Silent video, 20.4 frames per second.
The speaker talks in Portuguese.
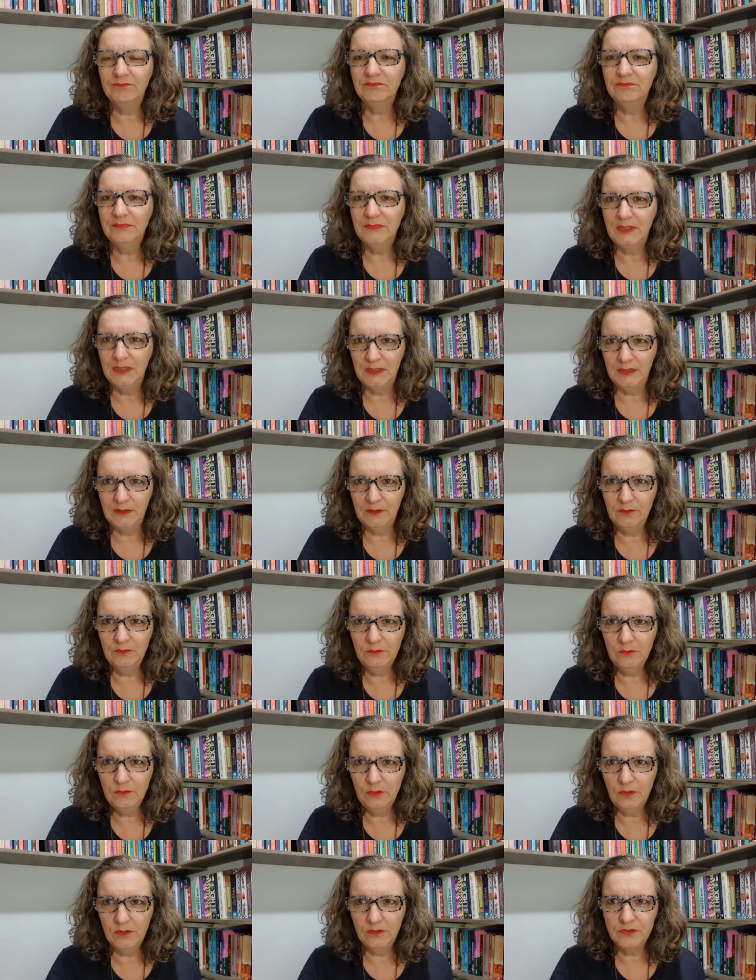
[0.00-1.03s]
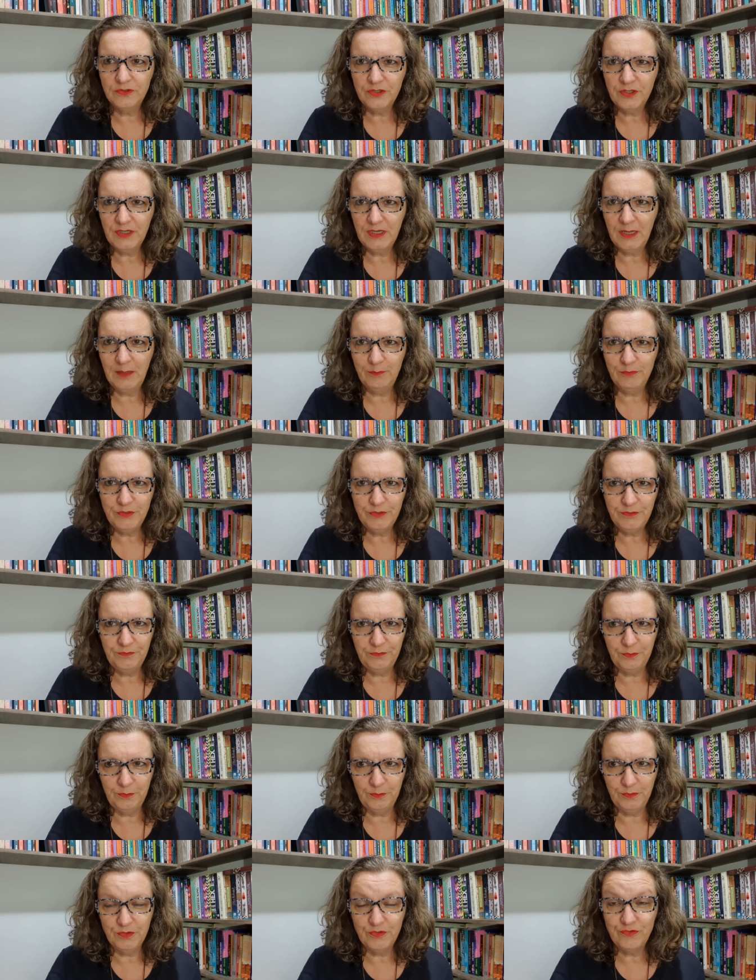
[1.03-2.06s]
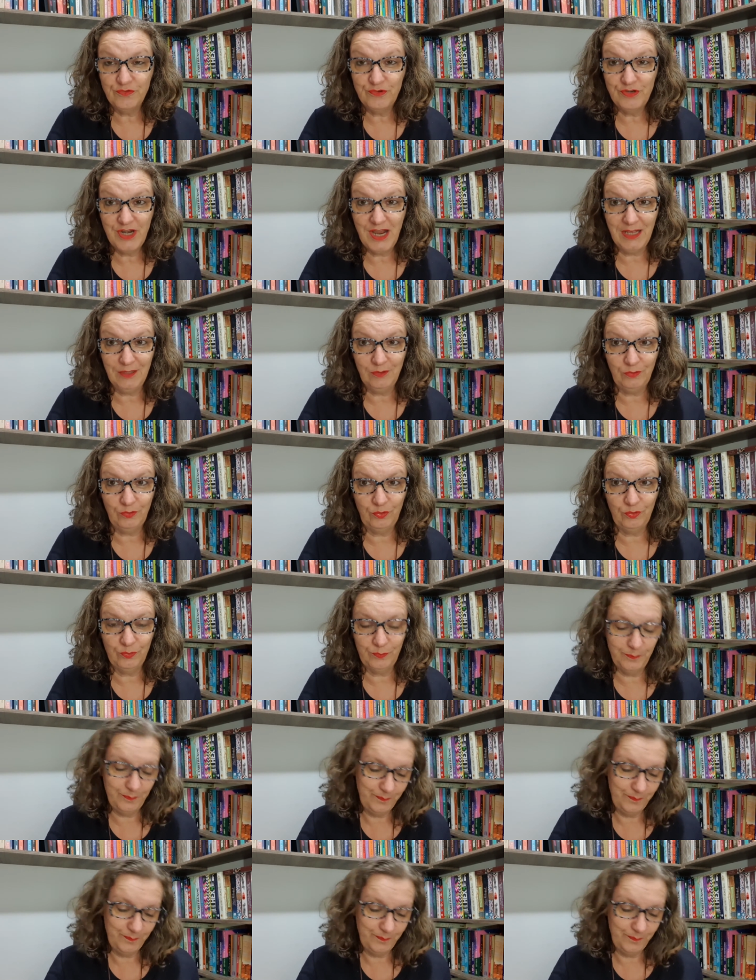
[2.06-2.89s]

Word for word: Não gosto de capa de filme, chato.